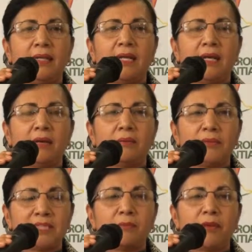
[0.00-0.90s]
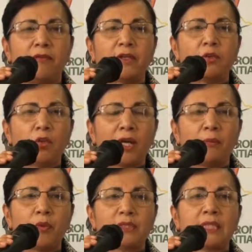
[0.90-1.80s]
en la
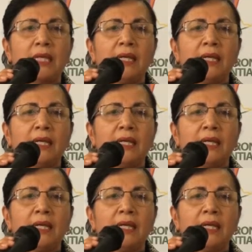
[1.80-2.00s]
viceprefectura, pues